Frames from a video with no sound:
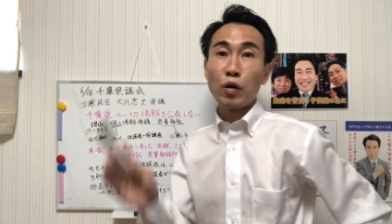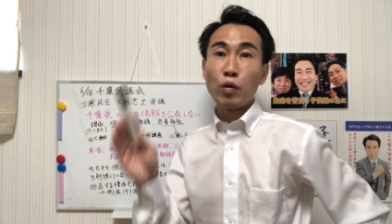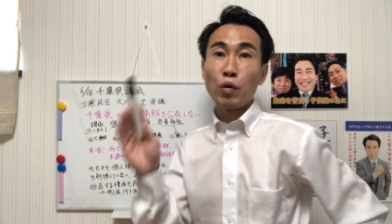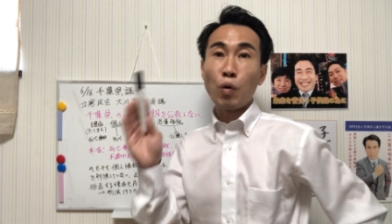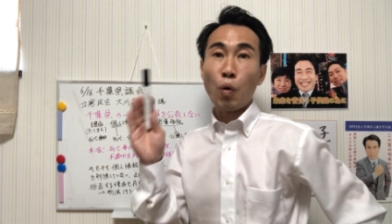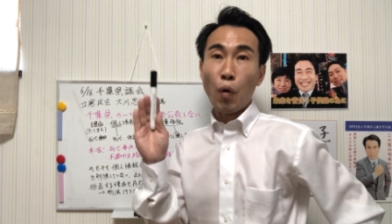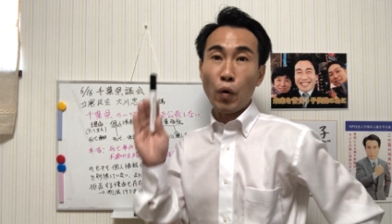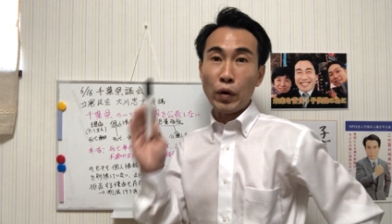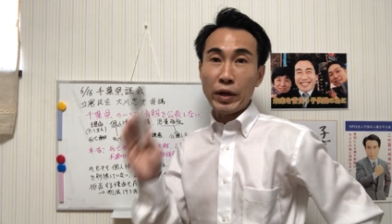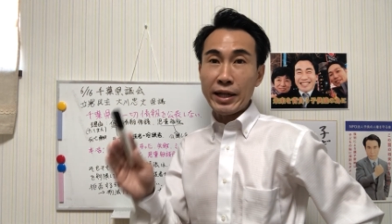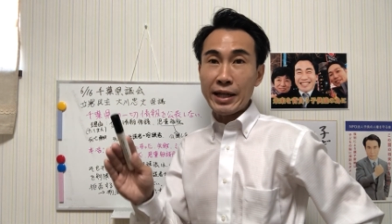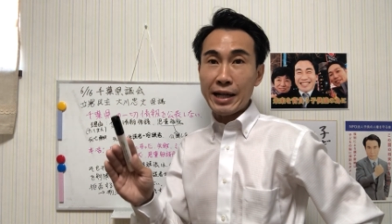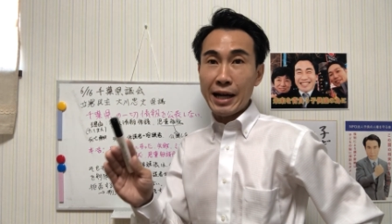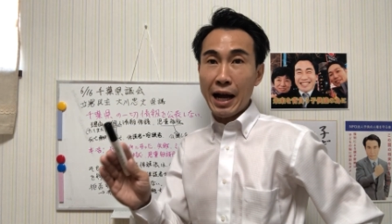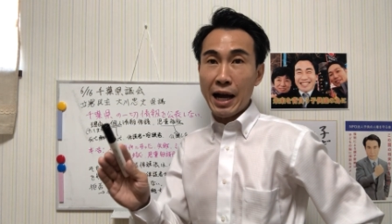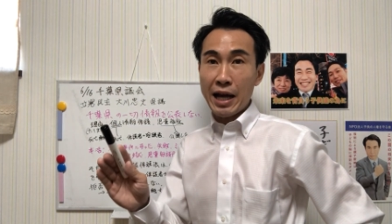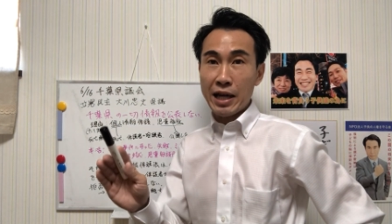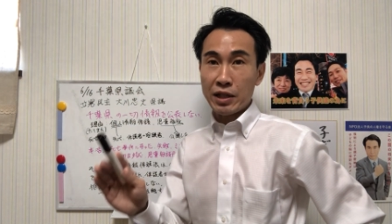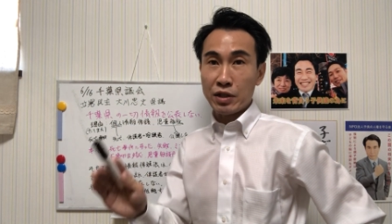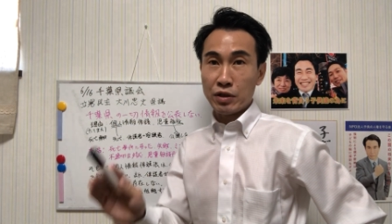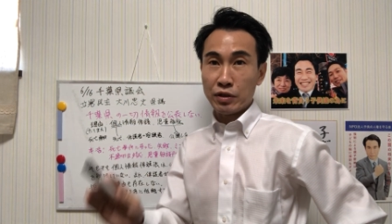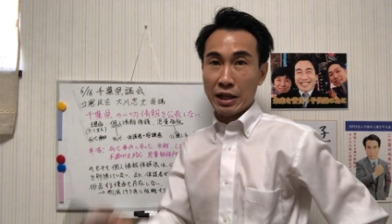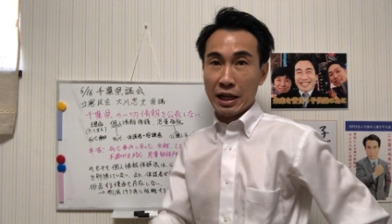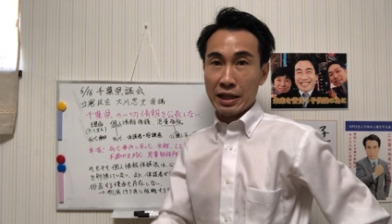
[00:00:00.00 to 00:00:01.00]
ご理
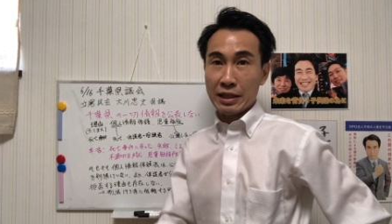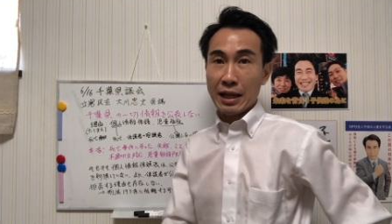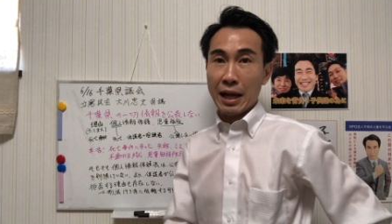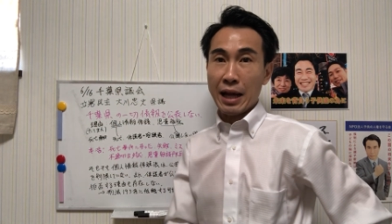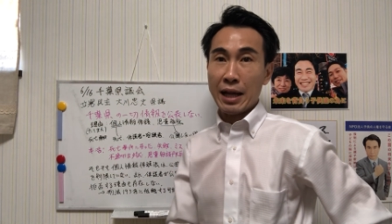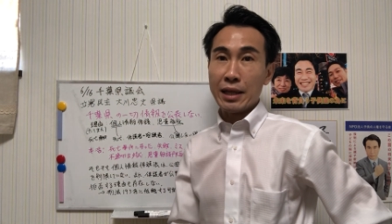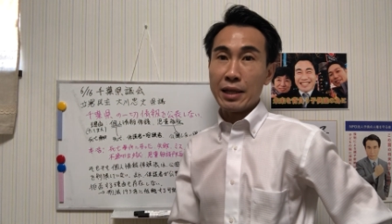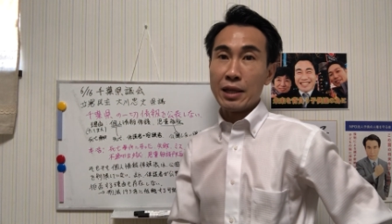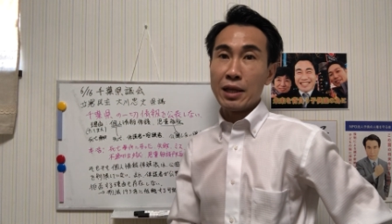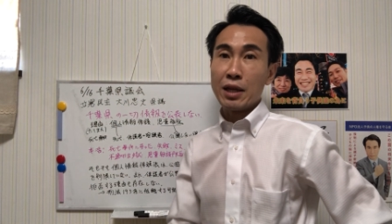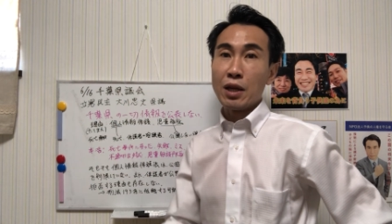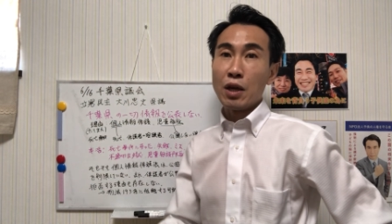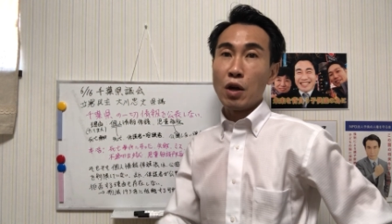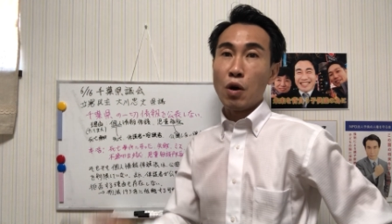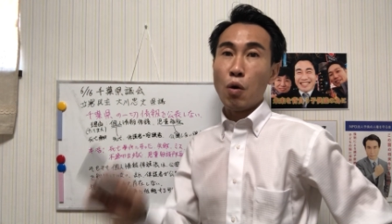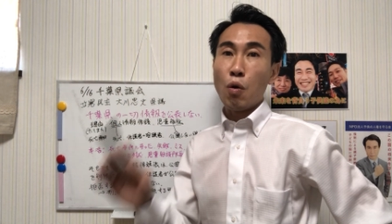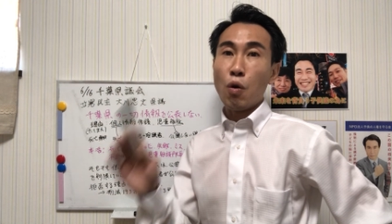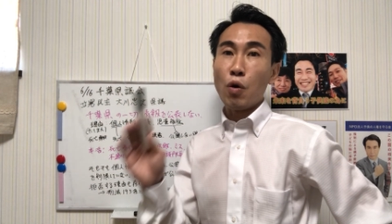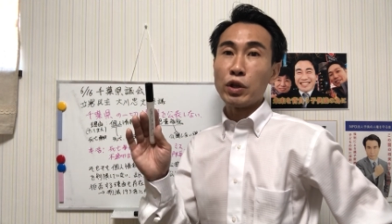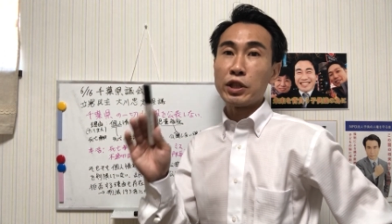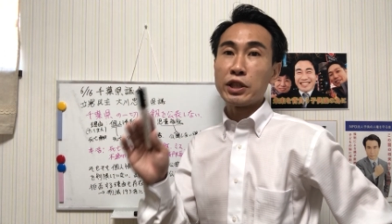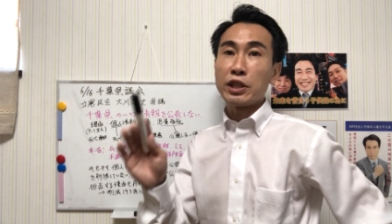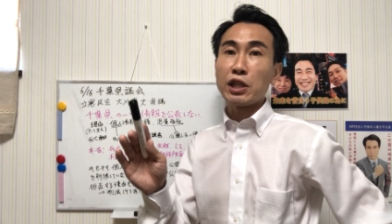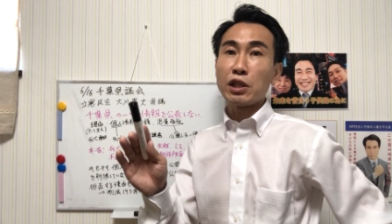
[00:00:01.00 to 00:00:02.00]
解ください
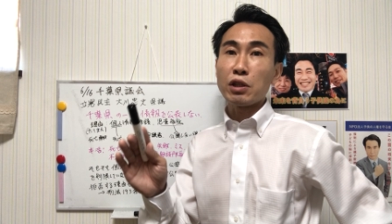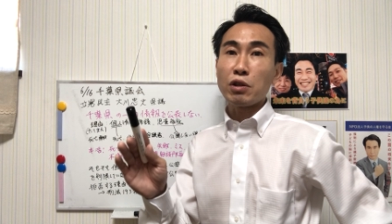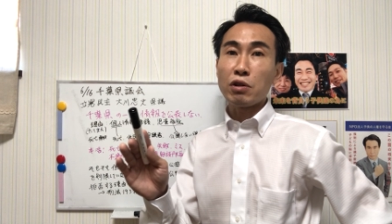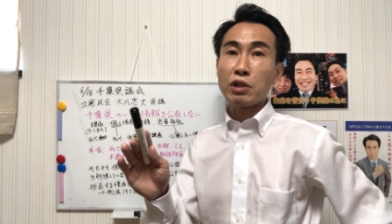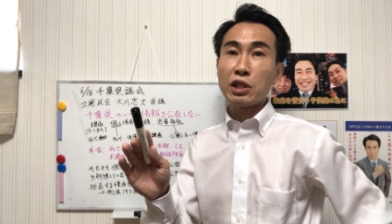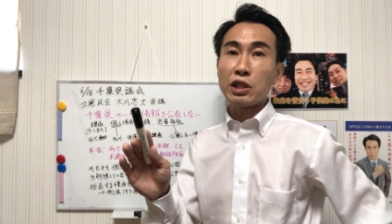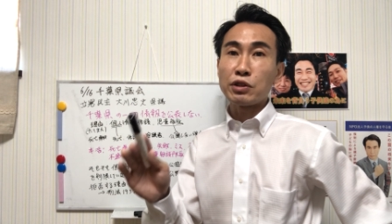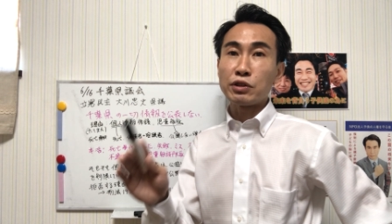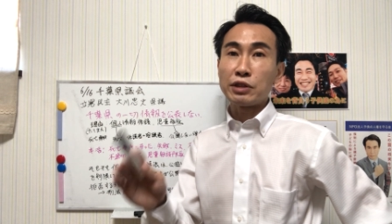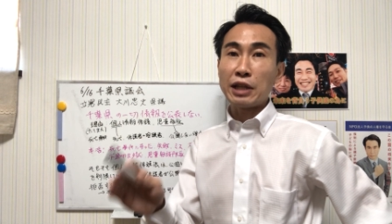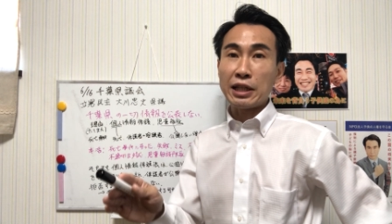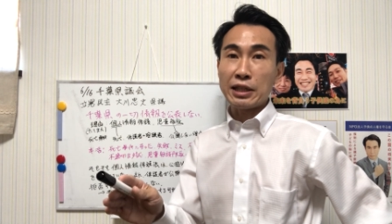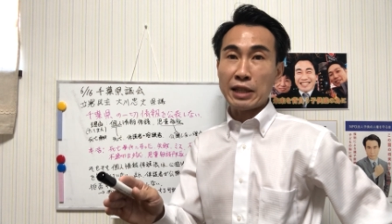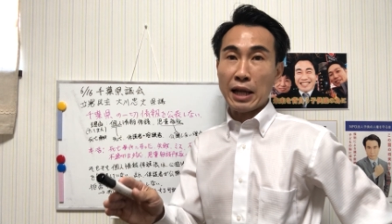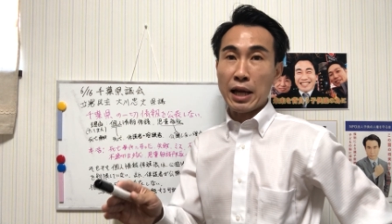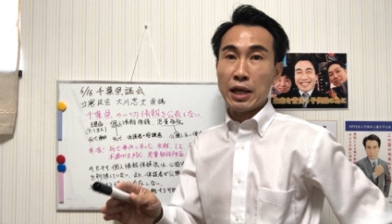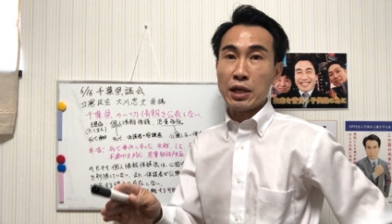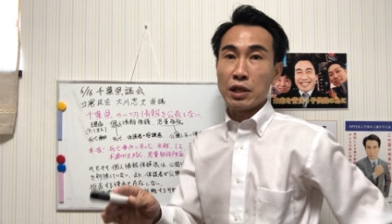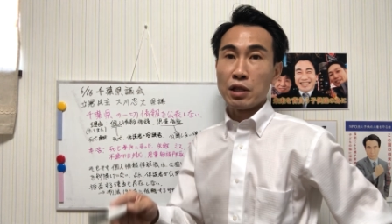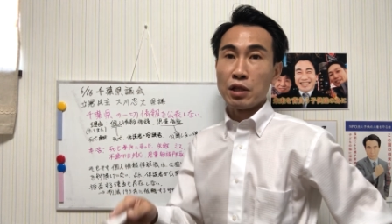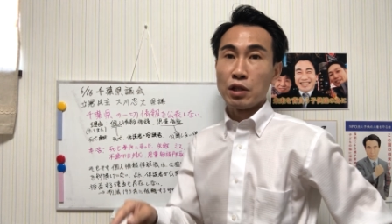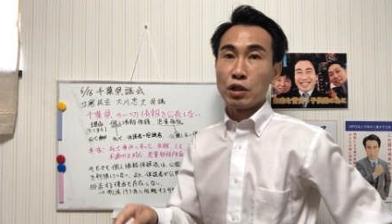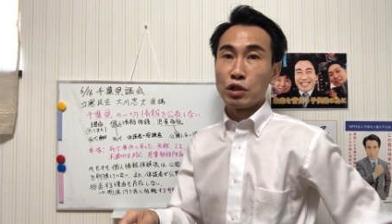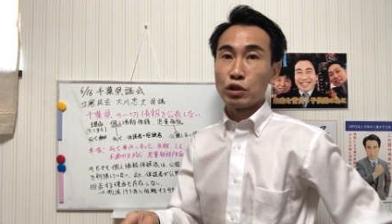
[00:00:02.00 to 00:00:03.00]
お引き取りくださ
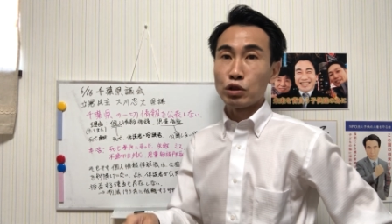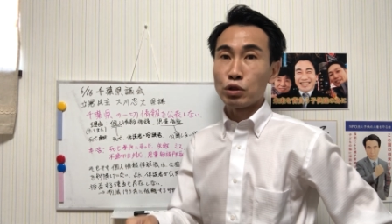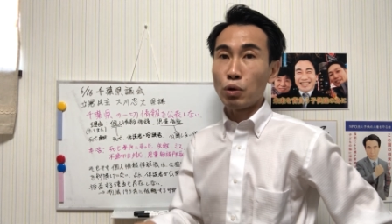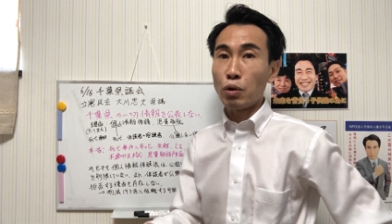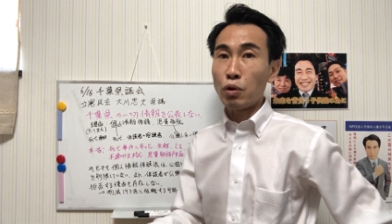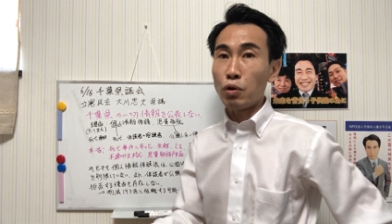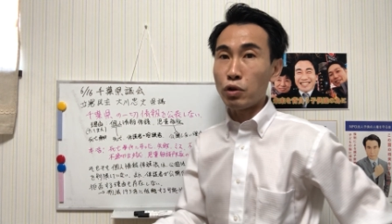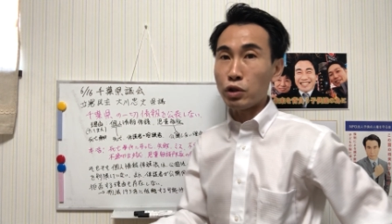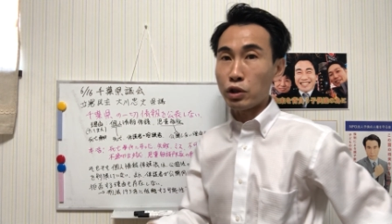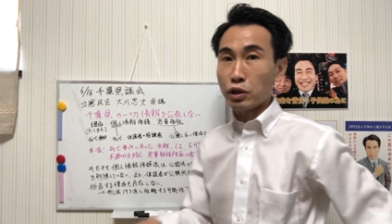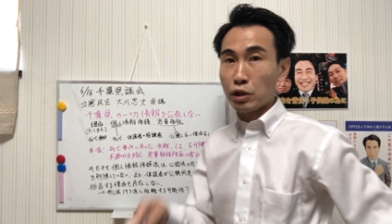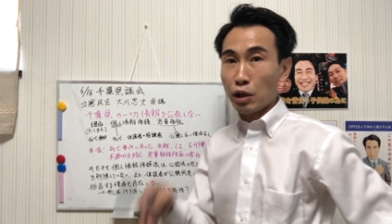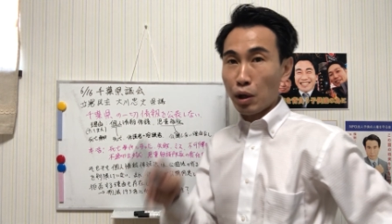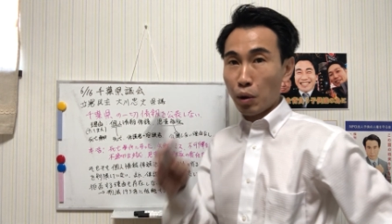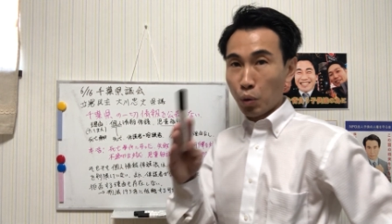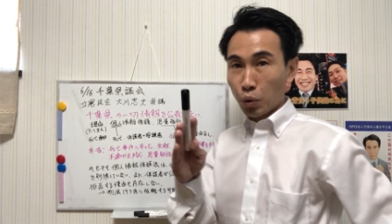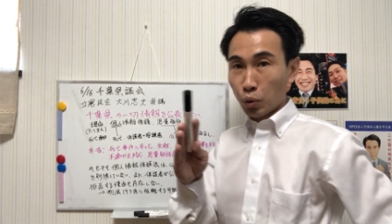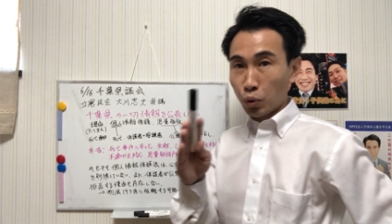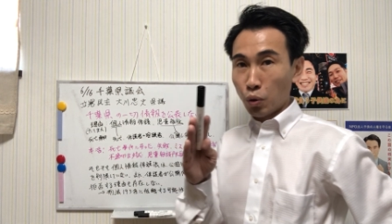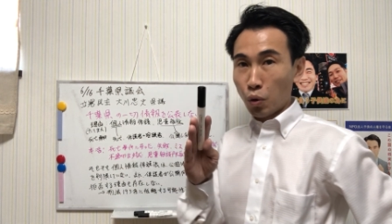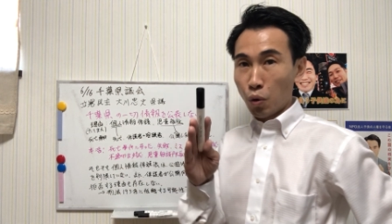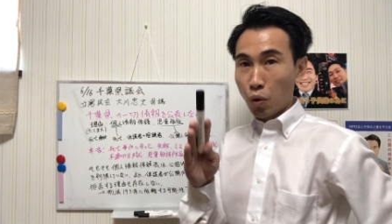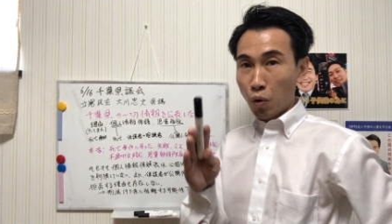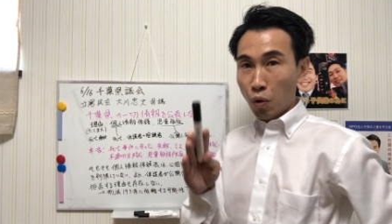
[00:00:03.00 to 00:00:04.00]
いそういった
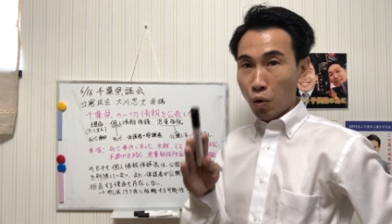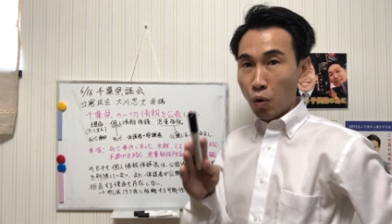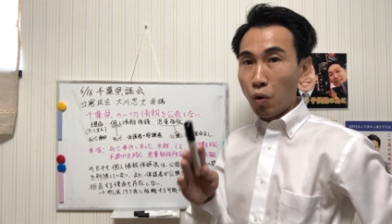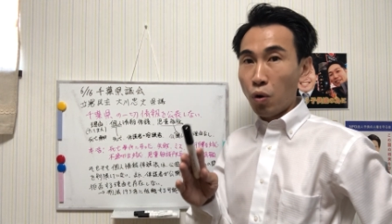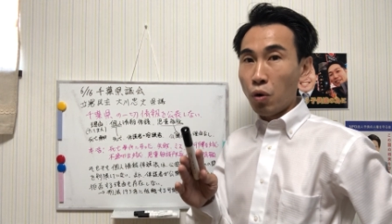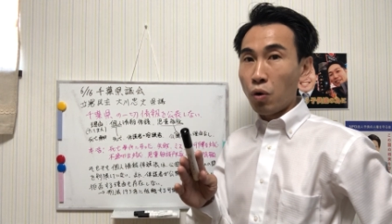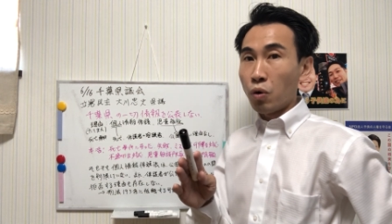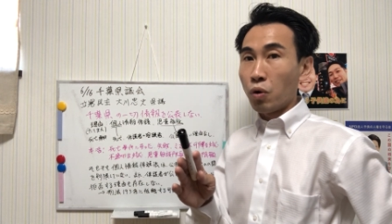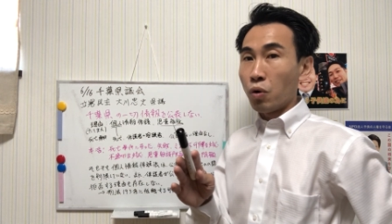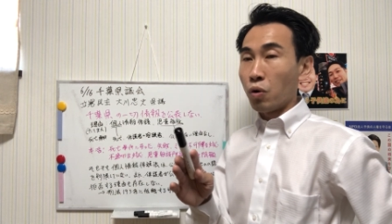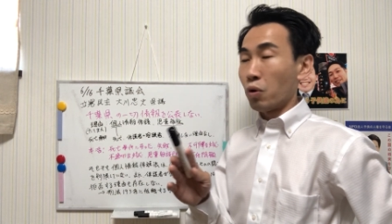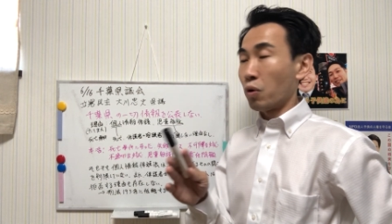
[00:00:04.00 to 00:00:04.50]
ことを